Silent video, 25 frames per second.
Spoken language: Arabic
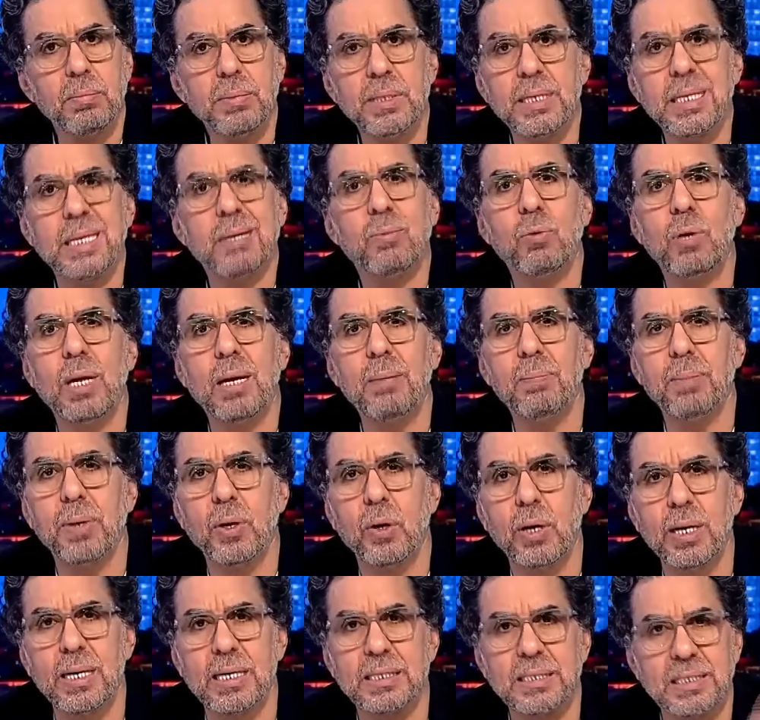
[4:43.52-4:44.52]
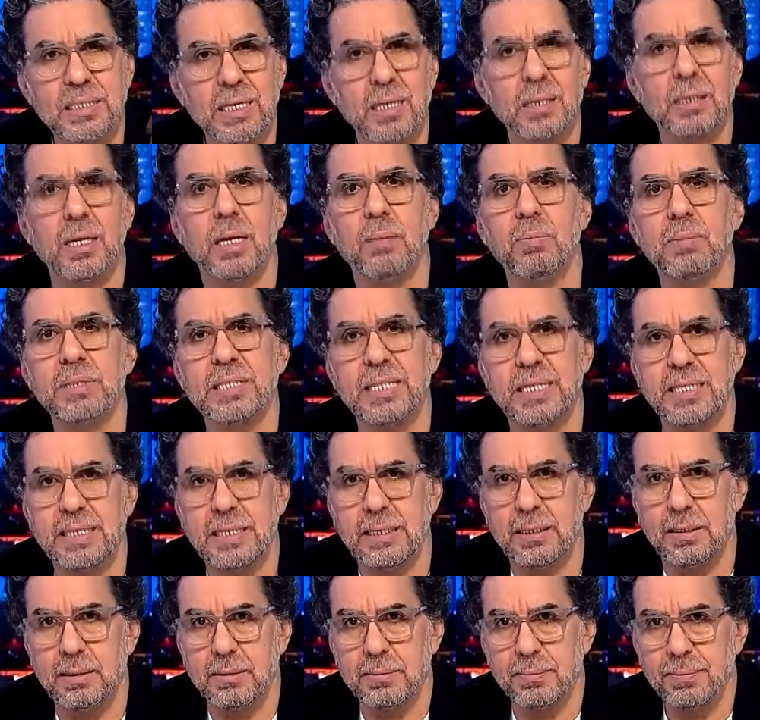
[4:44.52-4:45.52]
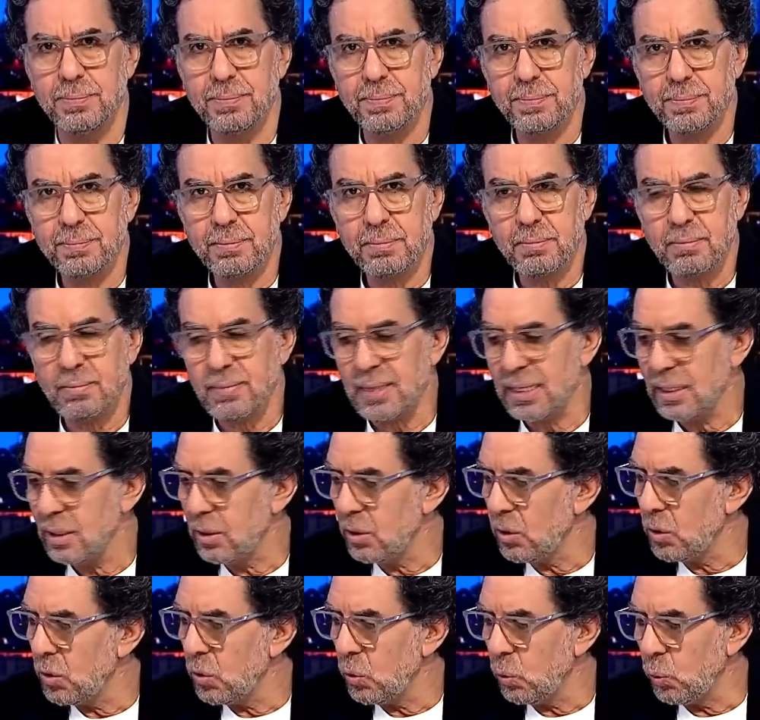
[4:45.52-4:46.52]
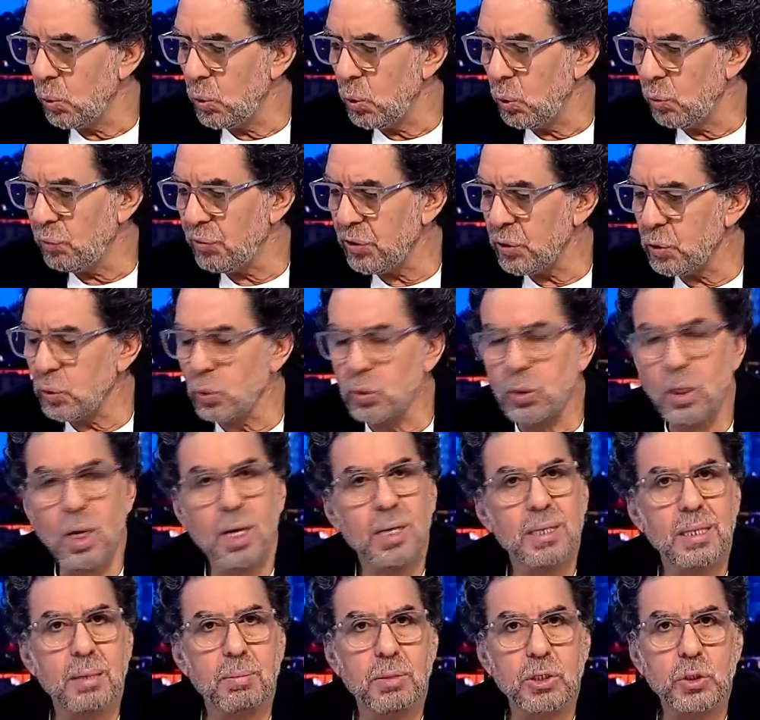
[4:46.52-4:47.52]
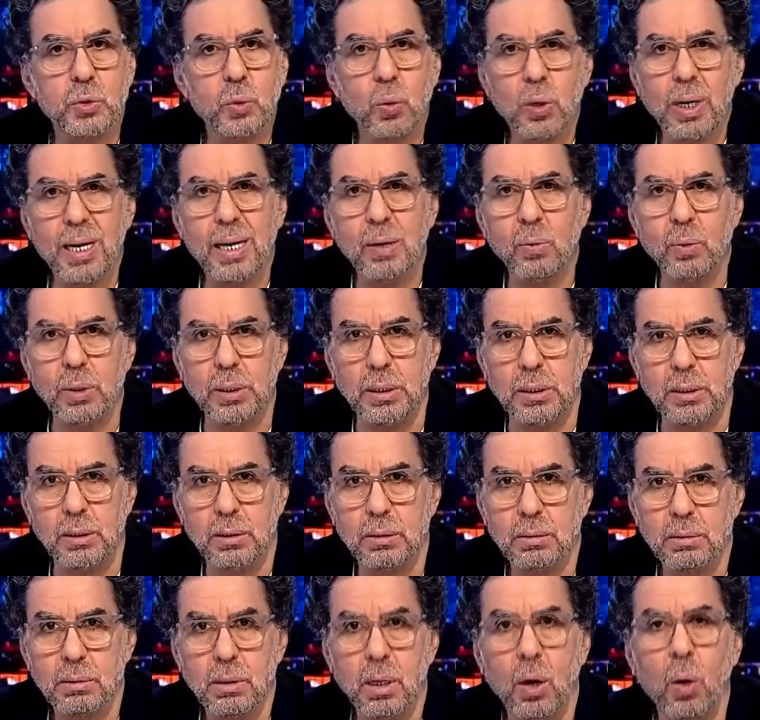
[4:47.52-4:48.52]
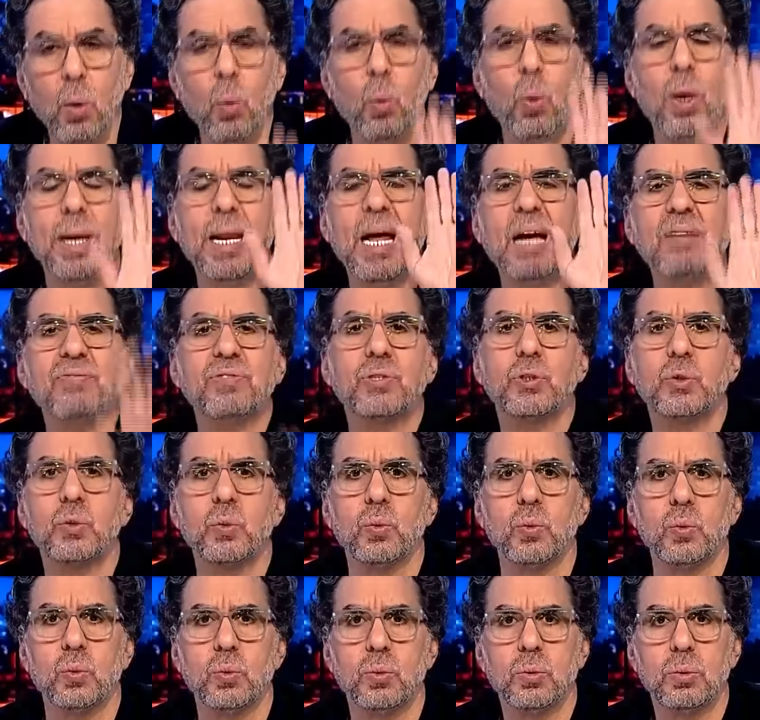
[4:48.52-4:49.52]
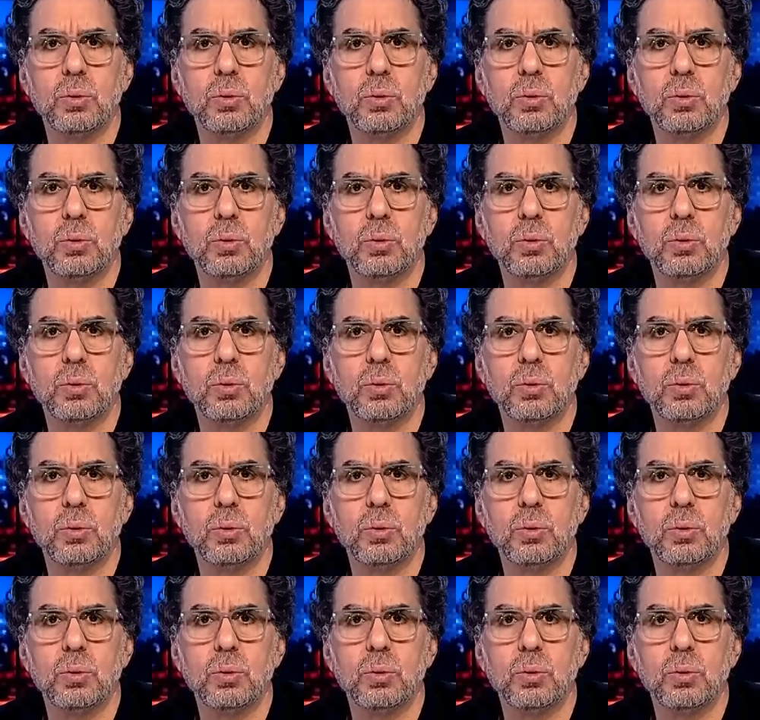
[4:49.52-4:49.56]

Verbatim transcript: يجيبوا الانبياء وانس يقنع المسيحيين وله فيديو النهارده مشهور قوي هو نفسه